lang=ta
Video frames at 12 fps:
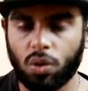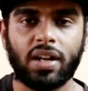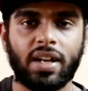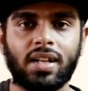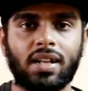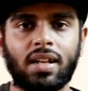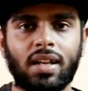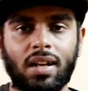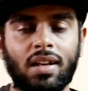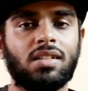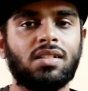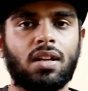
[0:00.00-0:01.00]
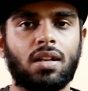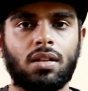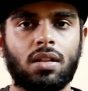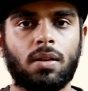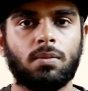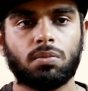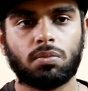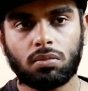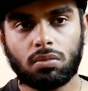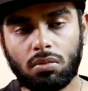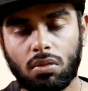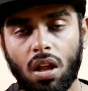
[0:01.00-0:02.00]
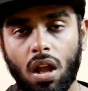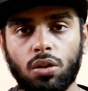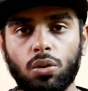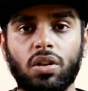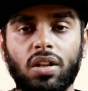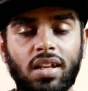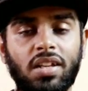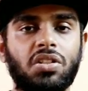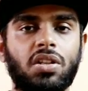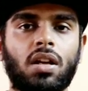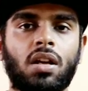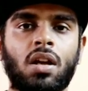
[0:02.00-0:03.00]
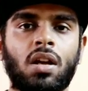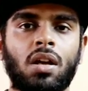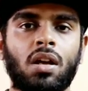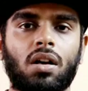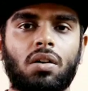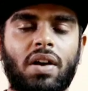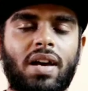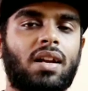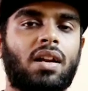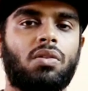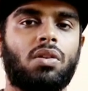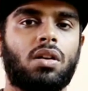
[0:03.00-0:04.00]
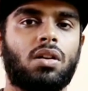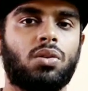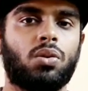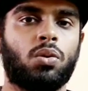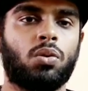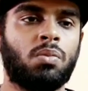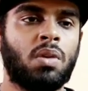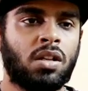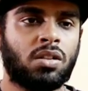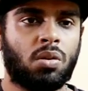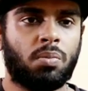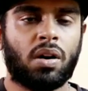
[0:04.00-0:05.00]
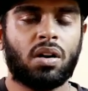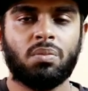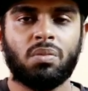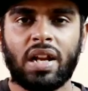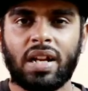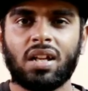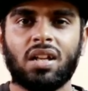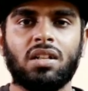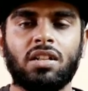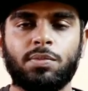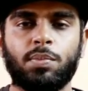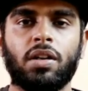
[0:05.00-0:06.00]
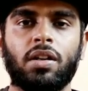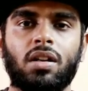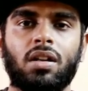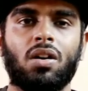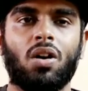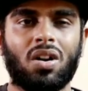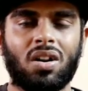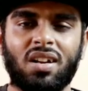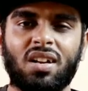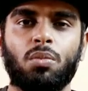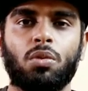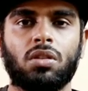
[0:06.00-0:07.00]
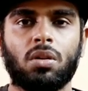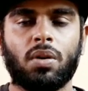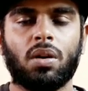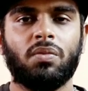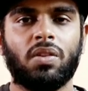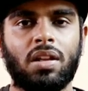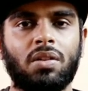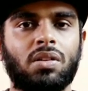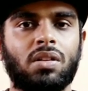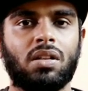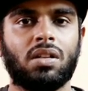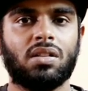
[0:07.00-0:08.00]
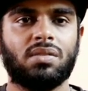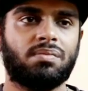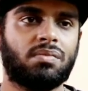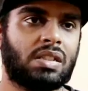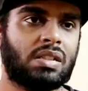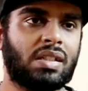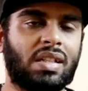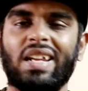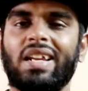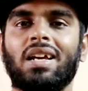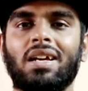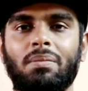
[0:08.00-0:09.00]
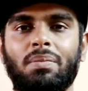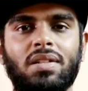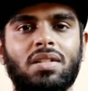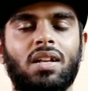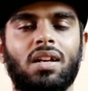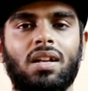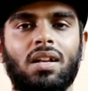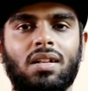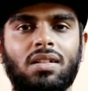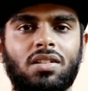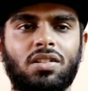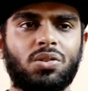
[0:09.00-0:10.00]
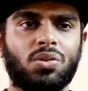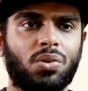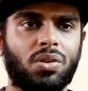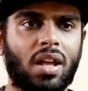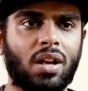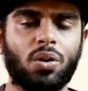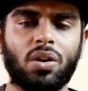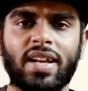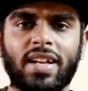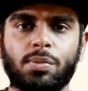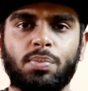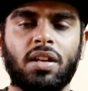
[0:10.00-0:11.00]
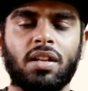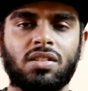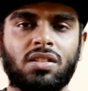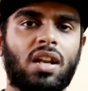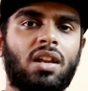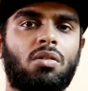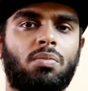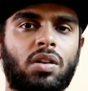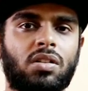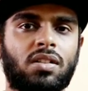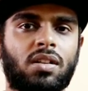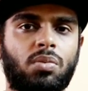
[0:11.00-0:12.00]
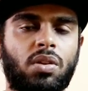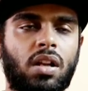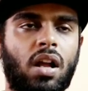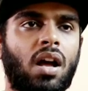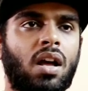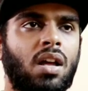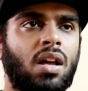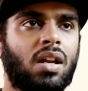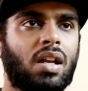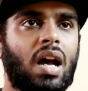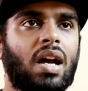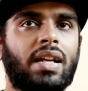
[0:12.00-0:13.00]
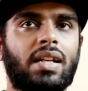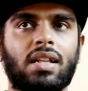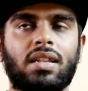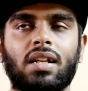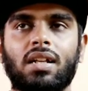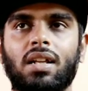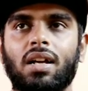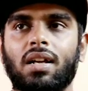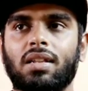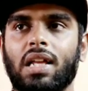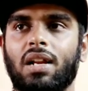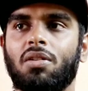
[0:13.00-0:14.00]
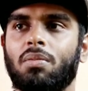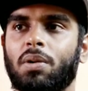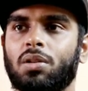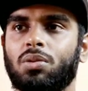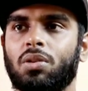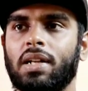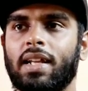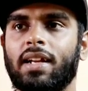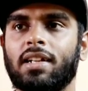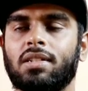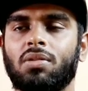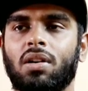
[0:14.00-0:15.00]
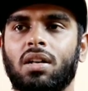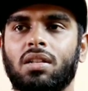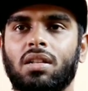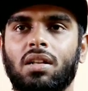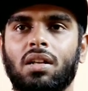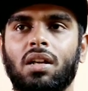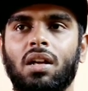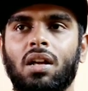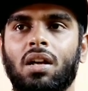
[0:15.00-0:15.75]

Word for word: சொன்ன டேட் அன்றைக்கி ரிலீஸ் இருந்தால் அதோட ரீச்சே வேறு லெவலில் இருந்திருக்கும் ஸோ படம் லேட்டாக ரிலீஸ் பண்ணிவிட்டு ஆன்லைனில் மொத்த படம் வெளியே வந்துட்டு நிறைய பிரச்சனைகள் நடந்தது ஸோ என்னோட எக்ஸ்பீரியன்ஸ் தலைவா படத்துக்கு அப்படின்னா நான் கிட்டத்தட்ட தலைவா படத்தோட டிக்கெட்ஸ் வாங்குறதுக்கு